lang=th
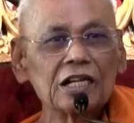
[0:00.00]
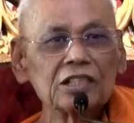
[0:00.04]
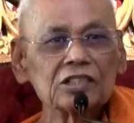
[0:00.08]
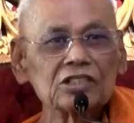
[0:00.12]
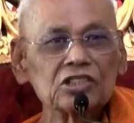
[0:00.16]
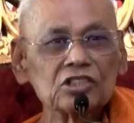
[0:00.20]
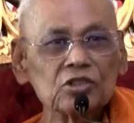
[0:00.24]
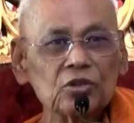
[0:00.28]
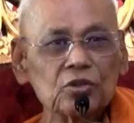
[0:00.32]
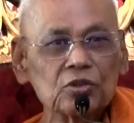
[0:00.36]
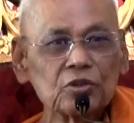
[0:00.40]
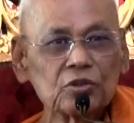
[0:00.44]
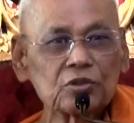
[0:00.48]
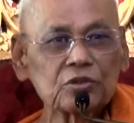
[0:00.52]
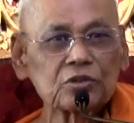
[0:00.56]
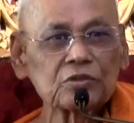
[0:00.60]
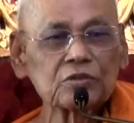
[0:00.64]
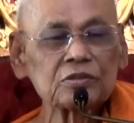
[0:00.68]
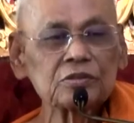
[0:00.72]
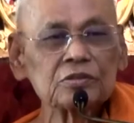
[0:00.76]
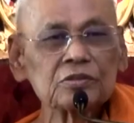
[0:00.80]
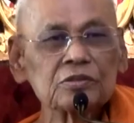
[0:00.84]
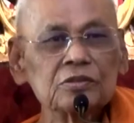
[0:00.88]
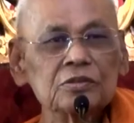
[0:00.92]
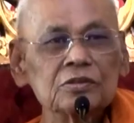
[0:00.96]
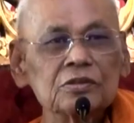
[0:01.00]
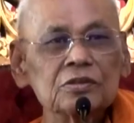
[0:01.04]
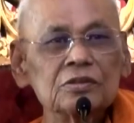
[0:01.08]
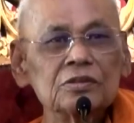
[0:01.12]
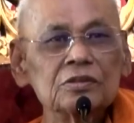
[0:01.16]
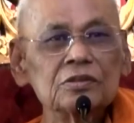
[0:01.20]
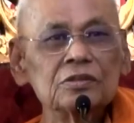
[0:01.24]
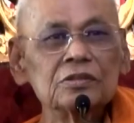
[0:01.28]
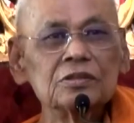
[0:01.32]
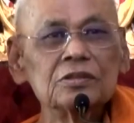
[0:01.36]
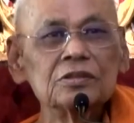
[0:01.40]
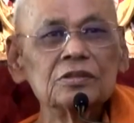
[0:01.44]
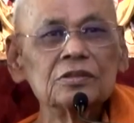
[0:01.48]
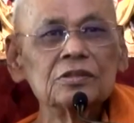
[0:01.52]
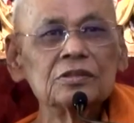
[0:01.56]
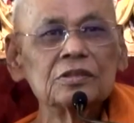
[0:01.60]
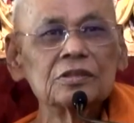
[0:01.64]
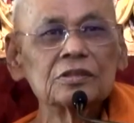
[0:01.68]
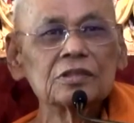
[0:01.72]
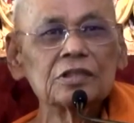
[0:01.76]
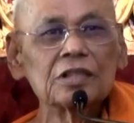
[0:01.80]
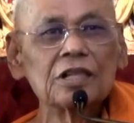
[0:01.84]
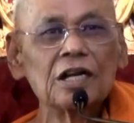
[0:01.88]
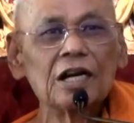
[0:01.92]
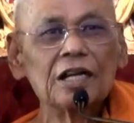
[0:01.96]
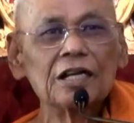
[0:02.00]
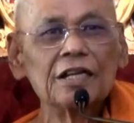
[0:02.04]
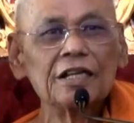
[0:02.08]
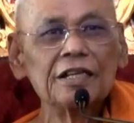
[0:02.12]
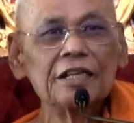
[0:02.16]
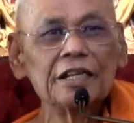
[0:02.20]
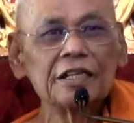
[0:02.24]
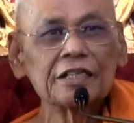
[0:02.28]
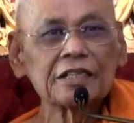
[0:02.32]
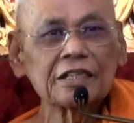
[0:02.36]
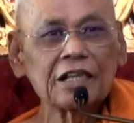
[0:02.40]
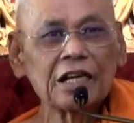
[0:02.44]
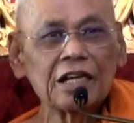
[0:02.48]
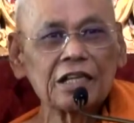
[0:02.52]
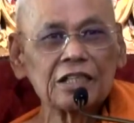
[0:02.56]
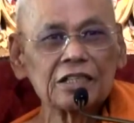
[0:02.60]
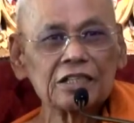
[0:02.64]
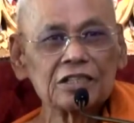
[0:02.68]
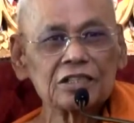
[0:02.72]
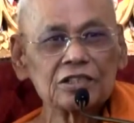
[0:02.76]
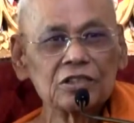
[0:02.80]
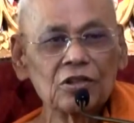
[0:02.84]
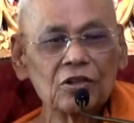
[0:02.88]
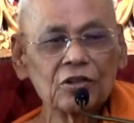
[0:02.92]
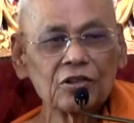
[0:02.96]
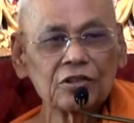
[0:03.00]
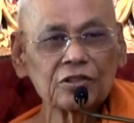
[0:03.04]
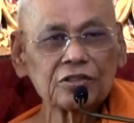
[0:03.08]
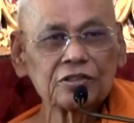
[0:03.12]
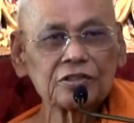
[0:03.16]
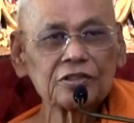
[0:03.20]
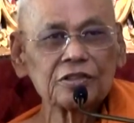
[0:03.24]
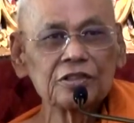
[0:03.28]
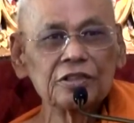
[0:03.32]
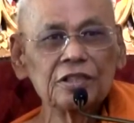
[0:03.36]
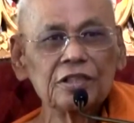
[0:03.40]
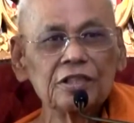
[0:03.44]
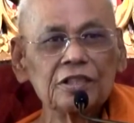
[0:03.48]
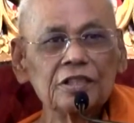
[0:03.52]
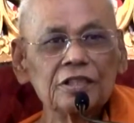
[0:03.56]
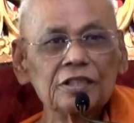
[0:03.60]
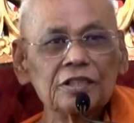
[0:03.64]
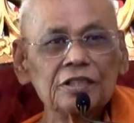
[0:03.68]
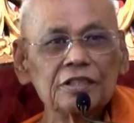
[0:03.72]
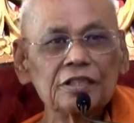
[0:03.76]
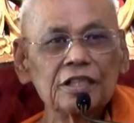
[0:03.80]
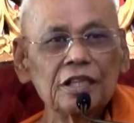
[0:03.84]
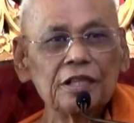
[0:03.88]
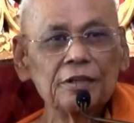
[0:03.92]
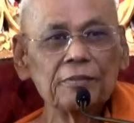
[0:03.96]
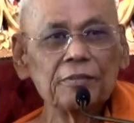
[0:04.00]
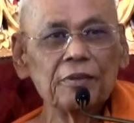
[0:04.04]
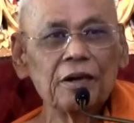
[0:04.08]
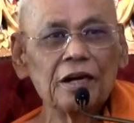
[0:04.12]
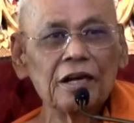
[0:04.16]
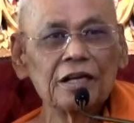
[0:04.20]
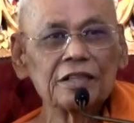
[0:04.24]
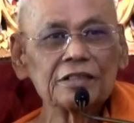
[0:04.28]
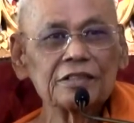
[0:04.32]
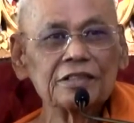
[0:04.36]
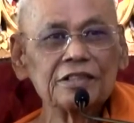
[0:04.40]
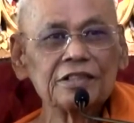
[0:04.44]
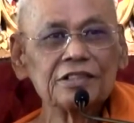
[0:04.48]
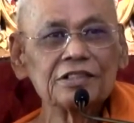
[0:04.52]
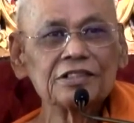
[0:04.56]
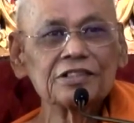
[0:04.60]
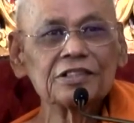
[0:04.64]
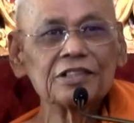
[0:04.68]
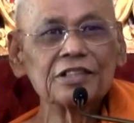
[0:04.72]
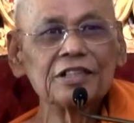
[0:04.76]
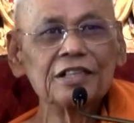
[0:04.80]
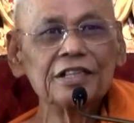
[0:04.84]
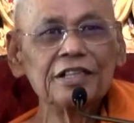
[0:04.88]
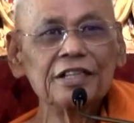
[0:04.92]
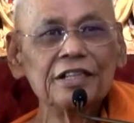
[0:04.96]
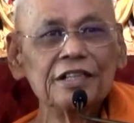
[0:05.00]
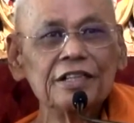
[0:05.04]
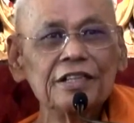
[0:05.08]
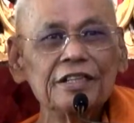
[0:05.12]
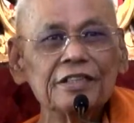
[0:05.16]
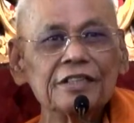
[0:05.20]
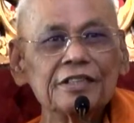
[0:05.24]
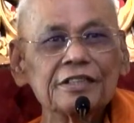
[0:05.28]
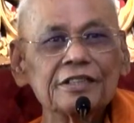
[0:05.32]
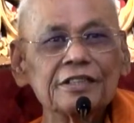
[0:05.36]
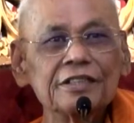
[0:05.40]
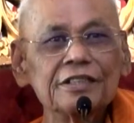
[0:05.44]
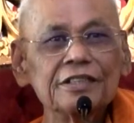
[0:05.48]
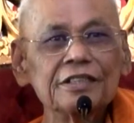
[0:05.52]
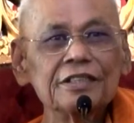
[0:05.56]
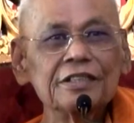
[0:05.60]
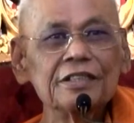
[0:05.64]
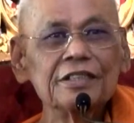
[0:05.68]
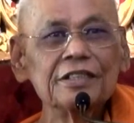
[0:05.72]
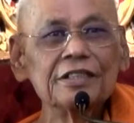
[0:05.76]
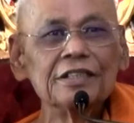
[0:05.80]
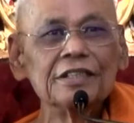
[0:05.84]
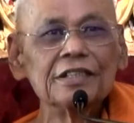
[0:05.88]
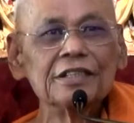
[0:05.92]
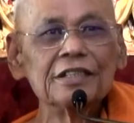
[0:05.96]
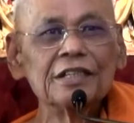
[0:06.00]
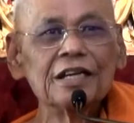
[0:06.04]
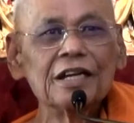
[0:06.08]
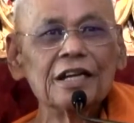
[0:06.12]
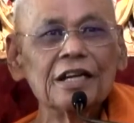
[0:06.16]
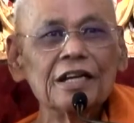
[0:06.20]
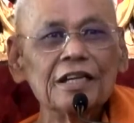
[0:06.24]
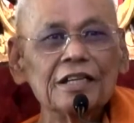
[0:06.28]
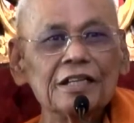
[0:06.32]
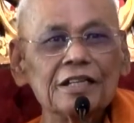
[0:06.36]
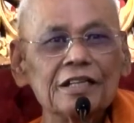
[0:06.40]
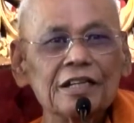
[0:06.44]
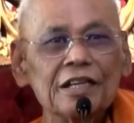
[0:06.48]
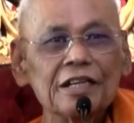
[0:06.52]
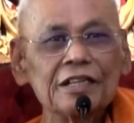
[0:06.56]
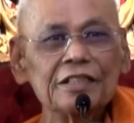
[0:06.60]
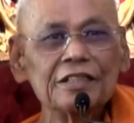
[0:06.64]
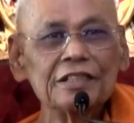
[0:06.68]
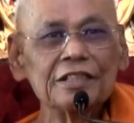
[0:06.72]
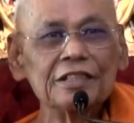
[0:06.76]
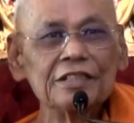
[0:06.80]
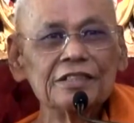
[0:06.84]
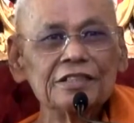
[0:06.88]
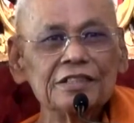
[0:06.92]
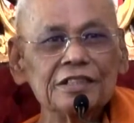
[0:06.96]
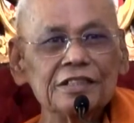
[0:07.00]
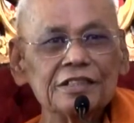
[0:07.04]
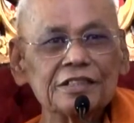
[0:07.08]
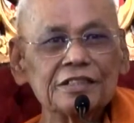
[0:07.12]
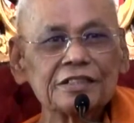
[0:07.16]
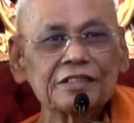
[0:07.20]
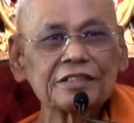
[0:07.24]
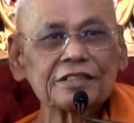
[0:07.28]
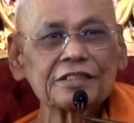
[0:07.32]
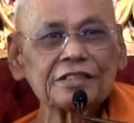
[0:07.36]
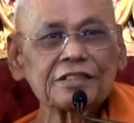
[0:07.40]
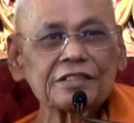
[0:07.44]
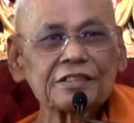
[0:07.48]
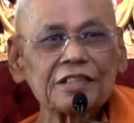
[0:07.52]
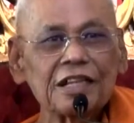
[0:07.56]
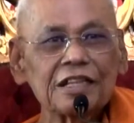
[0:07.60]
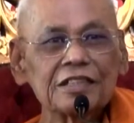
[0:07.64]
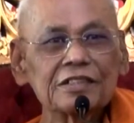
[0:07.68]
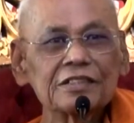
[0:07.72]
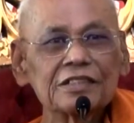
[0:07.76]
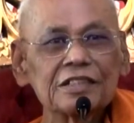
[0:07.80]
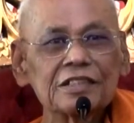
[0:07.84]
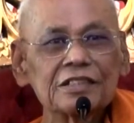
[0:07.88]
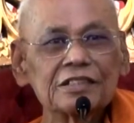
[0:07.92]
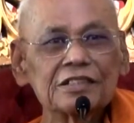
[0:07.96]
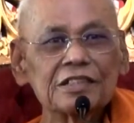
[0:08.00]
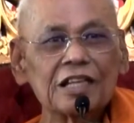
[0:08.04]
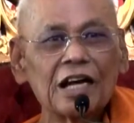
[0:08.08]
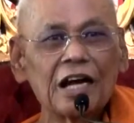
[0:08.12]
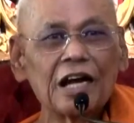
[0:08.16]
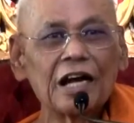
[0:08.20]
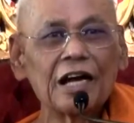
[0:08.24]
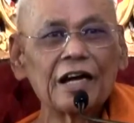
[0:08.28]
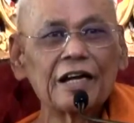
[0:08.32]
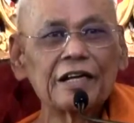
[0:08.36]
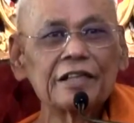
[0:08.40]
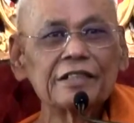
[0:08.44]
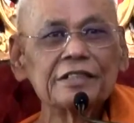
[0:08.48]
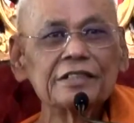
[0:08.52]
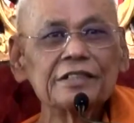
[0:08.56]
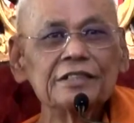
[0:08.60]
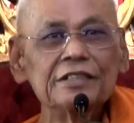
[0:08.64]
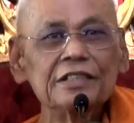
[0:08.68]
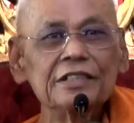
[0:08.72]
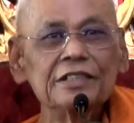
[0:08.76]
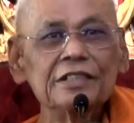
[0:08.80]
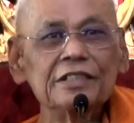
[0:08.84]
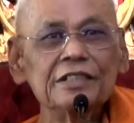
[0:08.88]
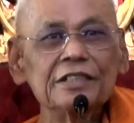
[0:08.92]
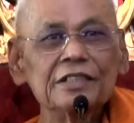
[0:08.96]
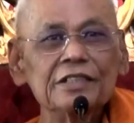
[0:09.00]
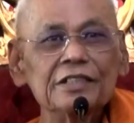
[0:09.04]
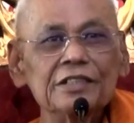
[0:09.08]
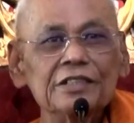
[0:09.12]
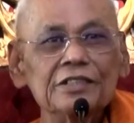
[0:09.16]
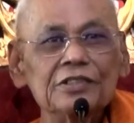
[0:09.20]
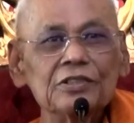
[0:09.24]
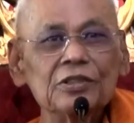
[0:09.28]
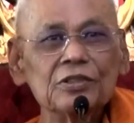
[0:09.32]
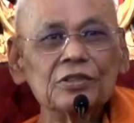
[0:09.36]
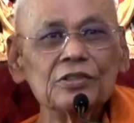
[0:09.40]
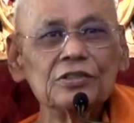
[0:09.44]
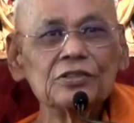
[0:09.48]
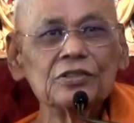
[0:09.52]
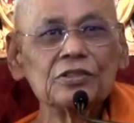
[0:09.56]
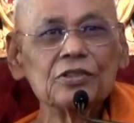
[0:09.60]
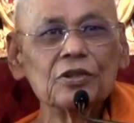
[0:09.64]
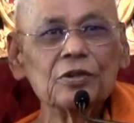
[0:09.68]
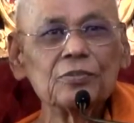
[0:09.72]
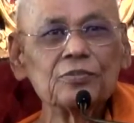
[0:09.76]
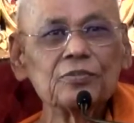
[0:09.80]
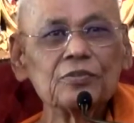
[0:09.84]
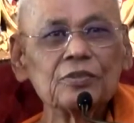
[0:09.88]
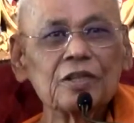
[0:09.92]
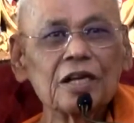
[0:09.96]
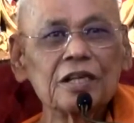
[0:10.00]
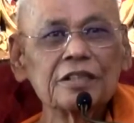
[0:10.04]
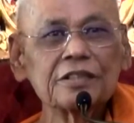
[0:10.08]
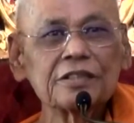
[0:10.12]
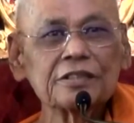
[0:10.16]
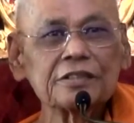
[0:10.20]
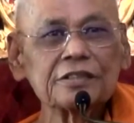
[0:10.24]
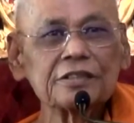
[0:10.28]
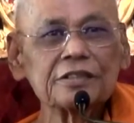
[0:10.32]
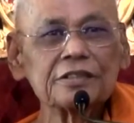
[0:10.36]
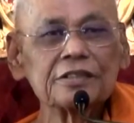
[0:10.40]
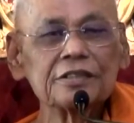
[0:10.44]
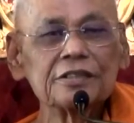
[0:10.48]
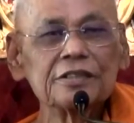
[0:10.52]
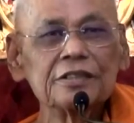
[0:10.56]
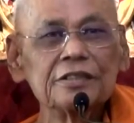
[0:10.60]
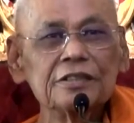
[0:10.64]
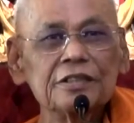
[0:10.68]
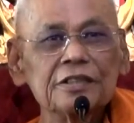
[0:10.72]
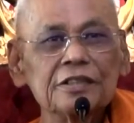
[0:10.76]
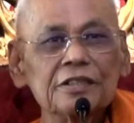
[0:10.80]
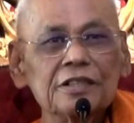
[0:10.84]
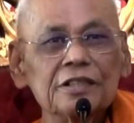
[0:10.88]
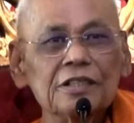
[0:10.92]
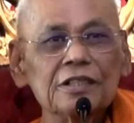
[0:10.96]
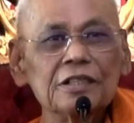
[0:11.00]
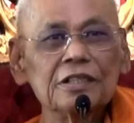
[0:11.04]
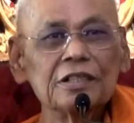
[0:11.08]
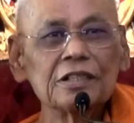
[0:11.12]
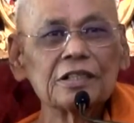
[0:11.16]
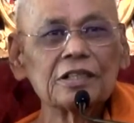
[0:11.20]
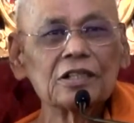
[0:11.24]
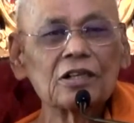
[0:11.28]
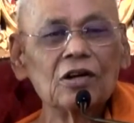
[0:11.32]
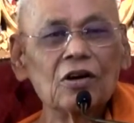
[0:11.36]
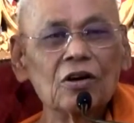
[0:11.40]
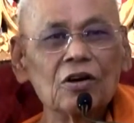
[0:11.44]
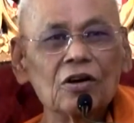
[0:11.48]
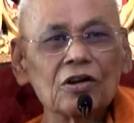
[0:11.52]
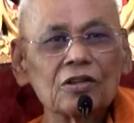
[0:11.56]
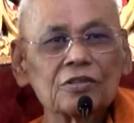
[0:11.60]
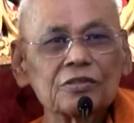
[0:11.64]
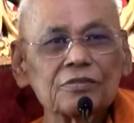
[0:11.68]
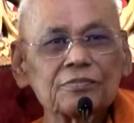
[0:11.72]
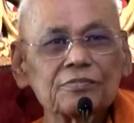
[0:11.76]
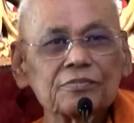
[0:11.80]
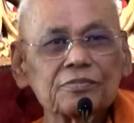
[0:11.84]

หลักสูตร การเรียนการสอนในภาคทฤษฎี ให้แก่นิสิตนักศึกษาจนจบทั้งคอร์ส